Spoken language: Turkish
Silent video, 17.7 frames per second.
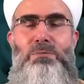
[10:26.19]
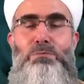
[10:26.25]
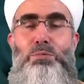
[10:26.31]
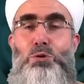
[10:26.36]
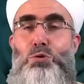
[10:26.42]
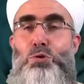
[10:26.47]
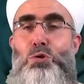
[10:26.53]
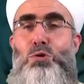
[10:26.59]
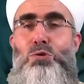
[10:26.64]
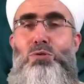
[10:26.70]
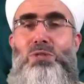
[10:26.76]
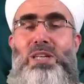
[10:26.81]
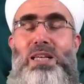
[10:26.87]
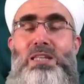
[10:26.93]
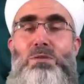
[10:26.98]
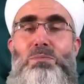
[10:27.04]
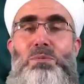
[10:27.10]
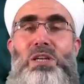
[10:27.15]
bütün
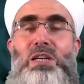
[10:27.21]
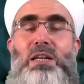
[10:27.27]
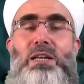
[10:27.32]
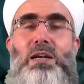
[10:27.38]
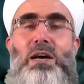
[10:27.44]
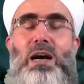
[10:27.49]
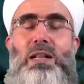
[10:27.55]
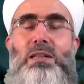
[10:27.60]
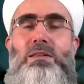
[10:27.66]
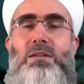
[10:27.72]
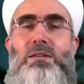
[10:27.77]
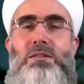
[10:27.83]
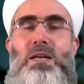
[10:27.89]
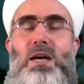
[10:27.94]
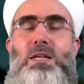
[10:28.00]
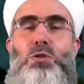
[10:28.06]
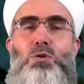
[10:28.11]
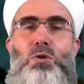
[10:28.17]
tedbirleri
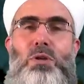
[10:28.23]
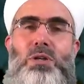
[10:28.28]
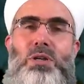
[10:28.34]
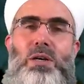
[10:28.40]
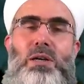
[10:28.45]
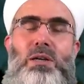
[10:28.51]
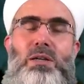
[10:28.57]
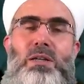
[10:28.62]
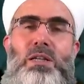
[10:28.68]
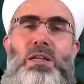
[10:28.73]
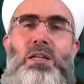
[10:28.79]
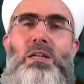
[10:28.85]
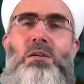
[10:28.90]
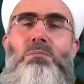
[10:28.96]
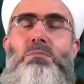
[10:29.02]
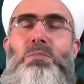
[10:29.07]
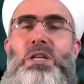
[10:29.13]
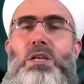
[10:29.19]
aldıktan sonra
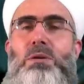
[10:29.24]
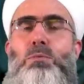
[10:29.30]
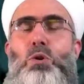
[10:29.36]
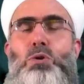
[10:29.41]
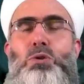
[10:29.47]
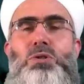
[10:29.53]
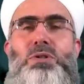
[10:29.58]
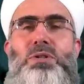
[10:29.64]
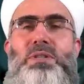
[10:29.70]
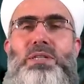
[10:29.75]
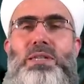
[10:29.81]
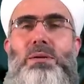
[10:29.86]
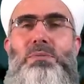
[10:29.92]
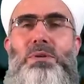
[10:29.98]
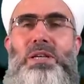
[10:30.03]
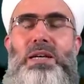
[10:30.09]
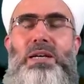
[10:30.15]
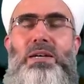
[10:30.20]
biri boş
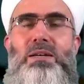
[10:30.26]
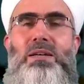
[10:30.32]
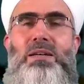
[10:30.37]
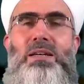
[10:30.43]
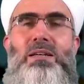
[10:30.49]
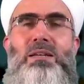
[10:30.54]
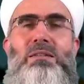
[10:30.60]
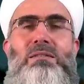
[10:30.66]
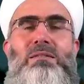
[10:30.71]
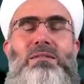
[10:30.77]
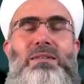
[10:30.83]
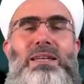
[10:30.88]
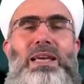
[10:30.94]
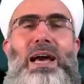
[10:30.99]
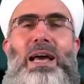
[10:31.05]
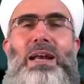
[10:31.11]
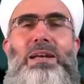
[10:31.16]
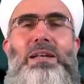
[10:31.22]
çıksa bile
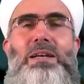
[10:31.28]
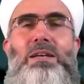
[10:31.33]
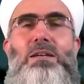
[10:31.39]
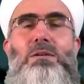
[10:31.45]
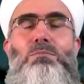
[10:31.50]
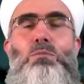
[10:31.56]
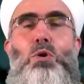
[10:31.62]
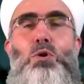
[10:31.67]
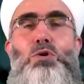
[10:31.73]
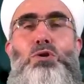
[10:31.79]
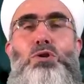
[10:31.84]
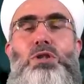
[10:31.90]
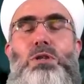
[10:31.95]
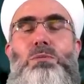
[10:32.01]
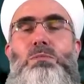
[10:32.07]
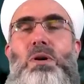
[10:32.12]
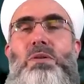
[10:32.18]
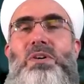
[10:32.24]
diğerlerinin boş
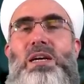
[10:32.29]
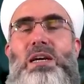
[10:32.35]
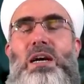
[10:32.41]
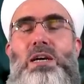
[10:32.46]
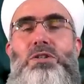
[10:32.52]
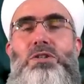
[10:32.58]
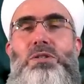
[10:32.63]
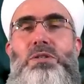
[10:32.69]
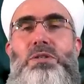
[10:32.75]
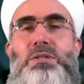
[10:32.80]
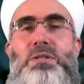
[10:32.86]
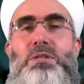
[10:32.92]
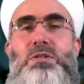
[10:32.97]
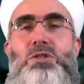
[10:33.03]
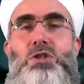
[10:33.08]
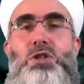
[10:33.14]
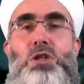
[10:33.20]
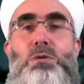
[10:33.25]
çıkma ve
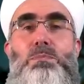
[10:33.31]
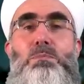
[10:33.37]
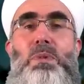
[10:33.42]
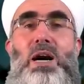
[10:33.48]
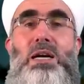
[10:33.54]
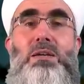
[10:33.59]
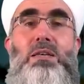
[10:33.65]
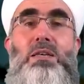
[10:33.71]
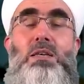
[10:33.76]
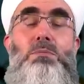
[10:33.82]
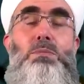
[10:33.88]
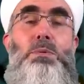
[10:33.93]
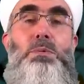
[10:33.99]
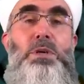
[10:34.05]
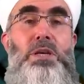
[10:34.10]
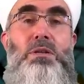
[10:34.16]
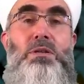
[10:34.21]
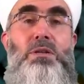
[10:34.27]
karşılıksız çıkmak
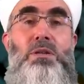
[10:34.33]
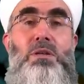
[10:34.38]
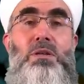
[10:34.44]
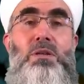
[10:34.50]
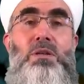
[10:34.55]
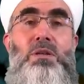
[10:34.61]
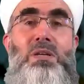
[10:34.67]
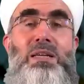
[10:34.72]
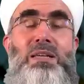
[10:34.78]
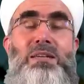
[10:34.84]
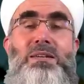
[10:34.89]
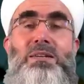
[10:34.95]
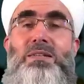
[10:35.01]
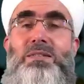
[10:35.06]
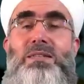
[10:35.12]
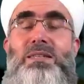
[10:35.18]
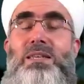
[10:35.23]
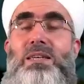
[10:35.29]
gibi bir
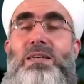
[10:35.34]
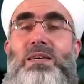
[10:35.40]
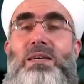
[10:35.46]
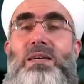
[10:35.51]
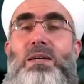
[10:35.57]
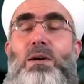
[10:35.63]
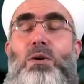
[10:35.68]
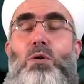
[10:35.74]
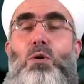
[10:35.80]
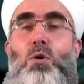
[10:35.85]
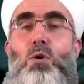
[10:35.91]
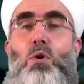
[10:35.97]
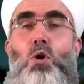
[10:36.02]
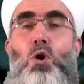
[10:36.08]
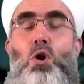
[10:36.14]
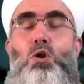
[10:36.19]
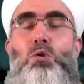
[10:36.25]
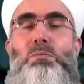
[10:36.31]
riski
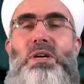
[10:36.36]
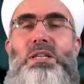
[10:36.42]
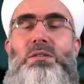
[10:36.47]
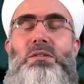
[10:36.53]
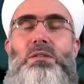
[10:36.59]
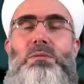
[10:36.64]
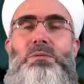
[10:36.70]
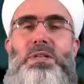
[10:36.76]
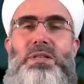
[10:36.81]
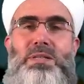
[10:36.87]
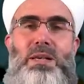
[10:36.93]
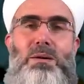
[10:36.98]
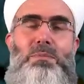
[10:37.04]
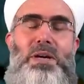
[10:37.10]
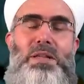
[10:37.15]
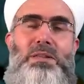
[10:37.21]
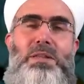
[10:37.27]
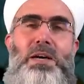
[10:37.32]
olmadığı bir
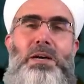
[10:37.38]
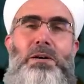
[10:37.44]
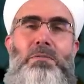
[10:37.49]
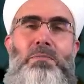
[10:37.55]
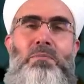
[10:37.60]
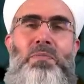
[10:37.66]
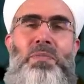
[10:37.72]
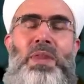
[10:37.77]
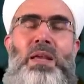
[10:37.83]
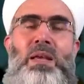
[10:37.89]
zamanda